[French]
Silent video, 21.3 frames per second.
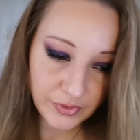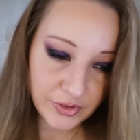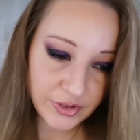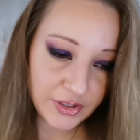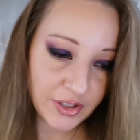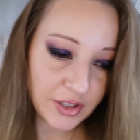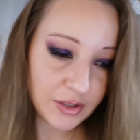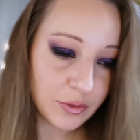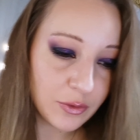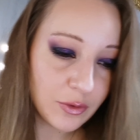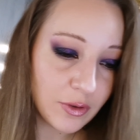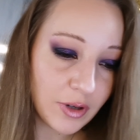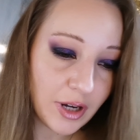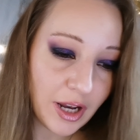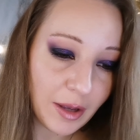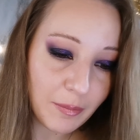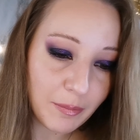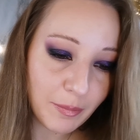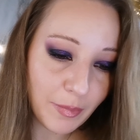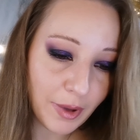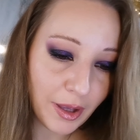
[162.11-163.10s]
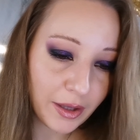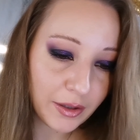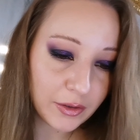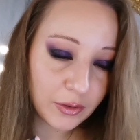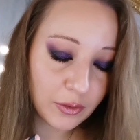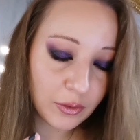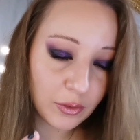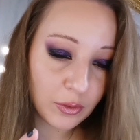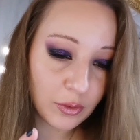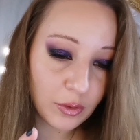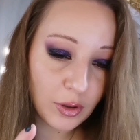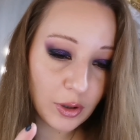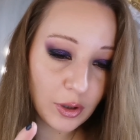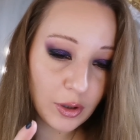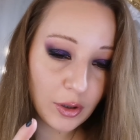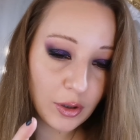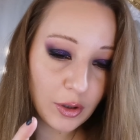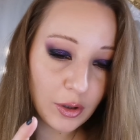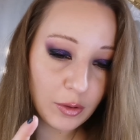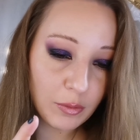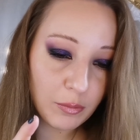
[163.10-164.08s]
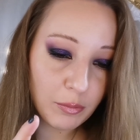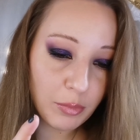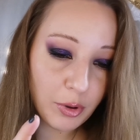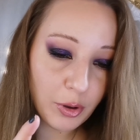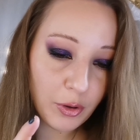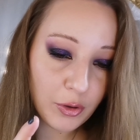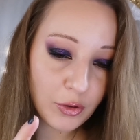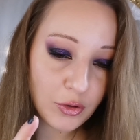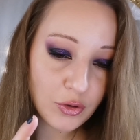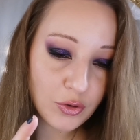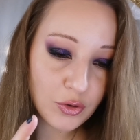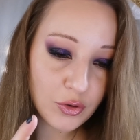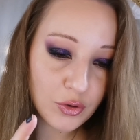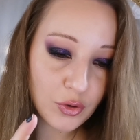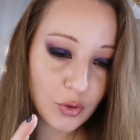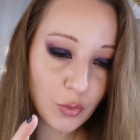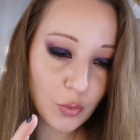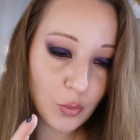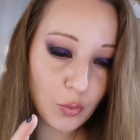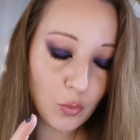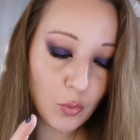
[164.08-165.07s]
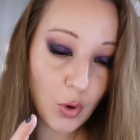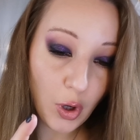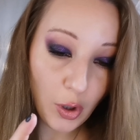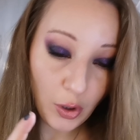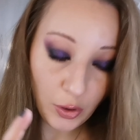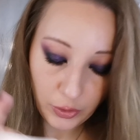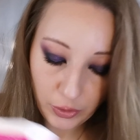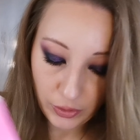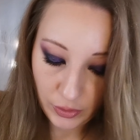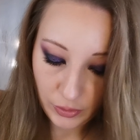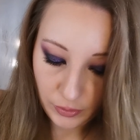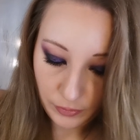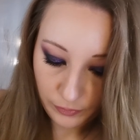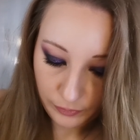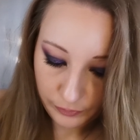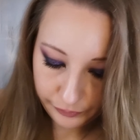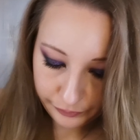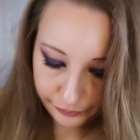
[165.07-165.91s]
C'est de la marque Brushwork.